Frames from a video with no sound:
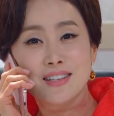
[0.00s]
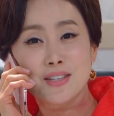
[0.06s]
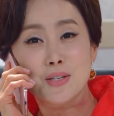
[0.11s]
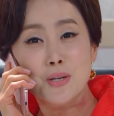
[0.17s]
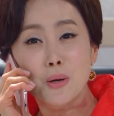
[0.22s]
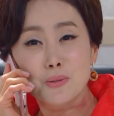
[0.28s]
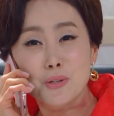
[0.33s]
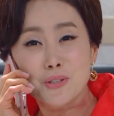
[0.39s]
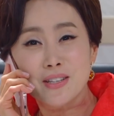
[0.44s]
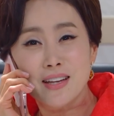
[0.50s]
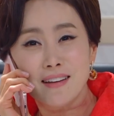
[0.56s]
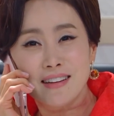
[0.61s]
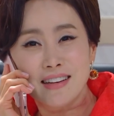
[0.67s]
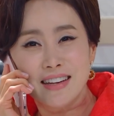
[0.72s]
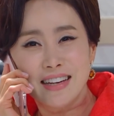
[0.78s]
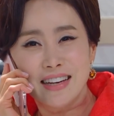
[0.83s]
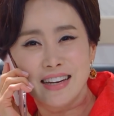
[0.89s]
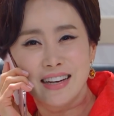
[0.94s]

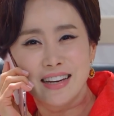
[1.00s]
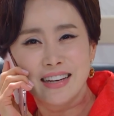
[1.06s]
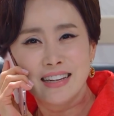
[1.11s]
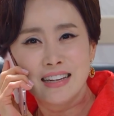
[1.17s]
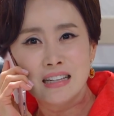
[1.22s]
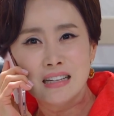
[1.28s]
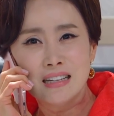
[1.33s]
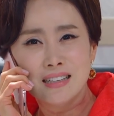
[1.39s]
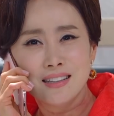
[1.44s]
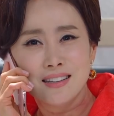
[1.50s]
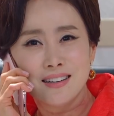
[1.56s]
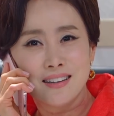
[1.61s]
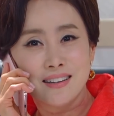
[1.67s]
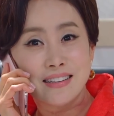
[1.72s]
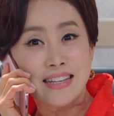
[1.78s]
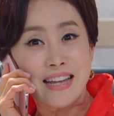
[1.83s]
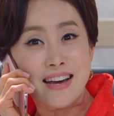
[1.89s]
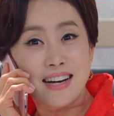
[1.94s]
청주댁이
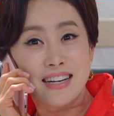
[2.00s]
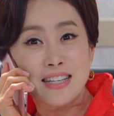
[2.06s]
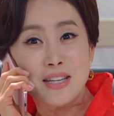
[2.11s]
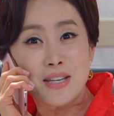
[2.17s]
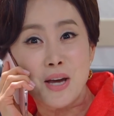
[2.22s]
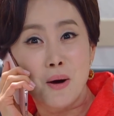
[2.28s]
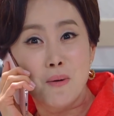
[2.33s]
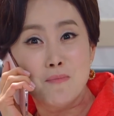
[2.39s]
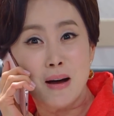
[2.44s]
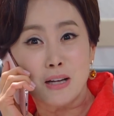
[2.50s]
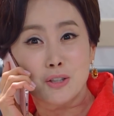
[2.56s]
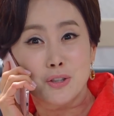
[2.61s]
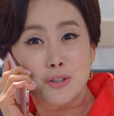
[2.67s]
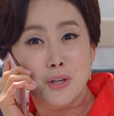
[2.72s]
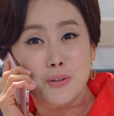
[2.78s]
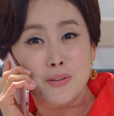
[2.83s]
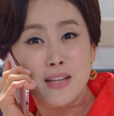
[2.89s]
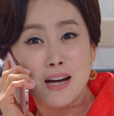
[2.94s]
내가 네 엄마
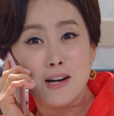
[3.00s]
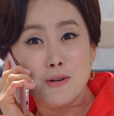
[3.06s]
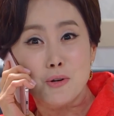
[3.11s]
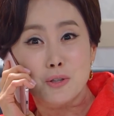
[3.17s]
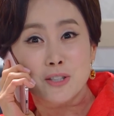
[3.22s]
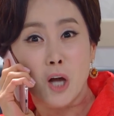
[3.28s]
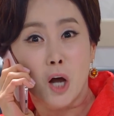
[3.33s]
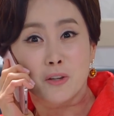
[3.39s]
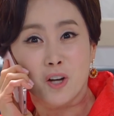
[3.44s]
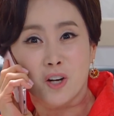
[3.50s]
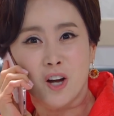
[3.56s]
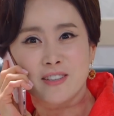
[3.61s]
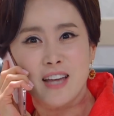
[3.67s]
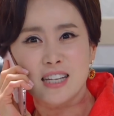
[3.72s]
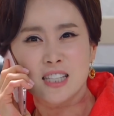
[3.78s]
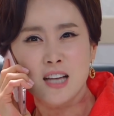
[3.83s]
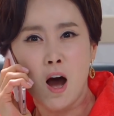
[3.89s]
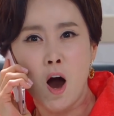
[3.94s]
죽였다고
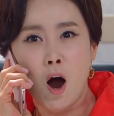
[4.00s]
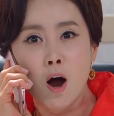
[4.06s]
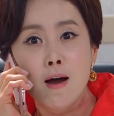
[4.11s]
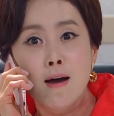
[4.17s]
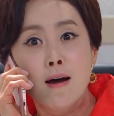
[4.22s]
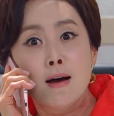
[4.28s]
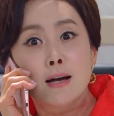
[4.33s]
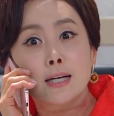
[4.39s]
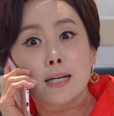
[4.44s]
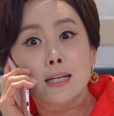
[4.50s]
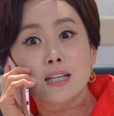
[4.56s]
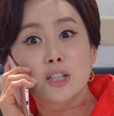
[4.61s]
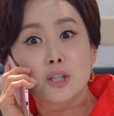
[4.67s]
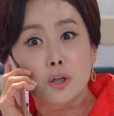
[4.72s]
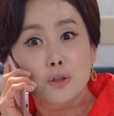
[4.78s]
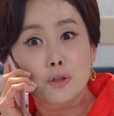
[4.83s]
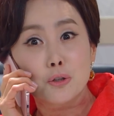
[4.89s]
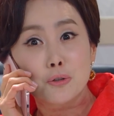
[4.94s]
떠들어대서
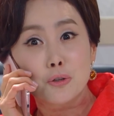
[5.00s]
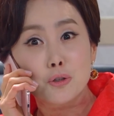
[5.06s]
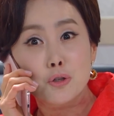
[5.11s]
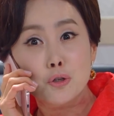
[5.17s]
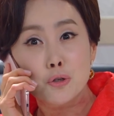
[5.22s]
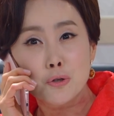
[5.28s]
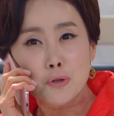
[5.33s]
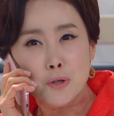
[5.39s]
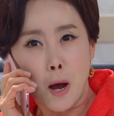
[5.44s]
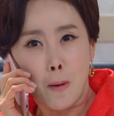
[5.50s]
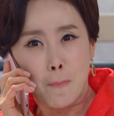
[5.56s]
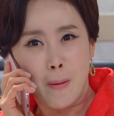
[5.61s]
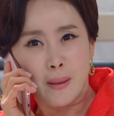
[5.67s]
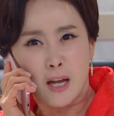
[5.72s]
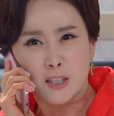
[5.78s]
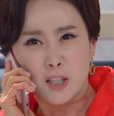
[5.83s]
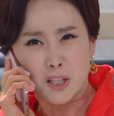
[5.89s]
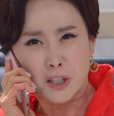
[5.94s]
그거 듣고
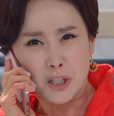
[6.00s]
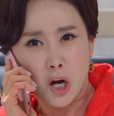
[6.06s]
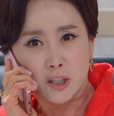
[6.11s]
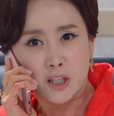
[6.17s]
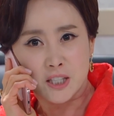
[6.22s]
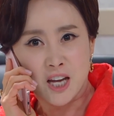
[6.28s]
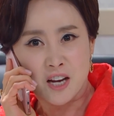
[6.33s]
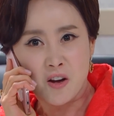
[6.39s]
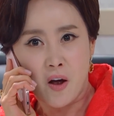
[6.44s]
충격받아서 쓰러지신